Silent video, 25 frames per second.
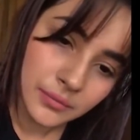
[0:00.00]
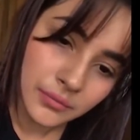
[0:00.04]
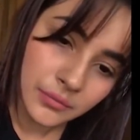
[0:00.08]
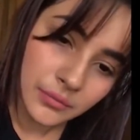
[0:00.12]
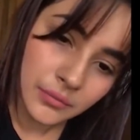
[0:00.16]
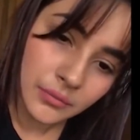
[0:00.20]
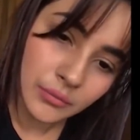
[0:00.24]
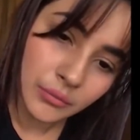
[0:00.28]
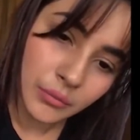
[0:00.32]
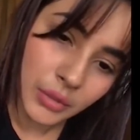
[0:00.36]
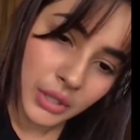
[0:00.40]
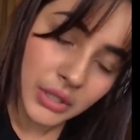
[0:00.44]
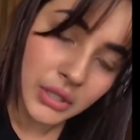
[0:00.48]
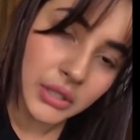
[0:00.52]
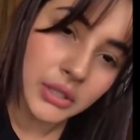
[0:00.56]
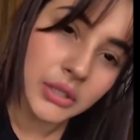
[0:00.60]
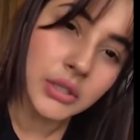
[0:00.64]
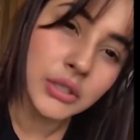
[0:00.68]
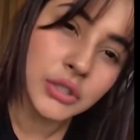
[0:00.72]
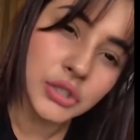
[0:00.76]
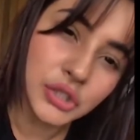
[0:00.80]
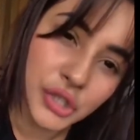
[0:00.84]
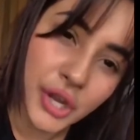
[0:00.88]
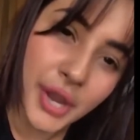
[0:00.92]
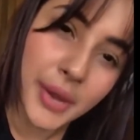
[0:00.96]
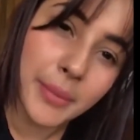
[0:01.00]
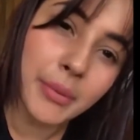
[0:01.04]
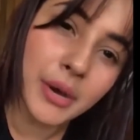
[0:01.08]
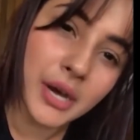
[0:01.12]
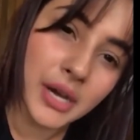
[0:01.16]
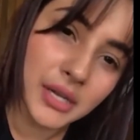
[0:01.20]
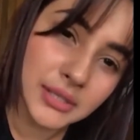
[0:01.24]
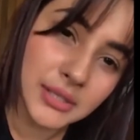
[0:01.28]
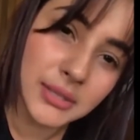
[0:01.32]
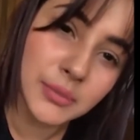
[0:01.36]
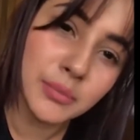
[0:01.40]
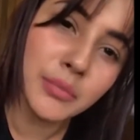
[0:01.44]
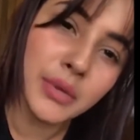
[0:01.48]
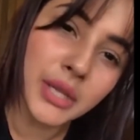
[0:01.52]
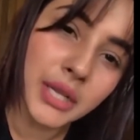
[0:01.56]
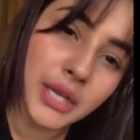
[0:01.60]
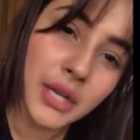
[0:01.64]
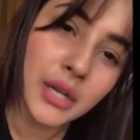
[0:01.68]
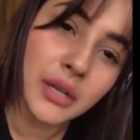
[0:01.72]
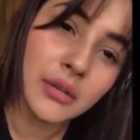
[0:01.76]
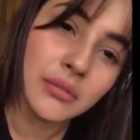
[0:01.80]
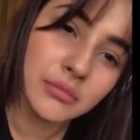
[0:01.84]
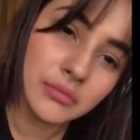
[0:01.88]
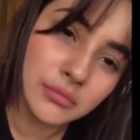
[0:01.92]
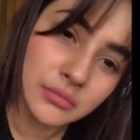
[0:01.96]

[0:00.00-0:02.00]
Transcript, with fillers: बट शहबाज मेरा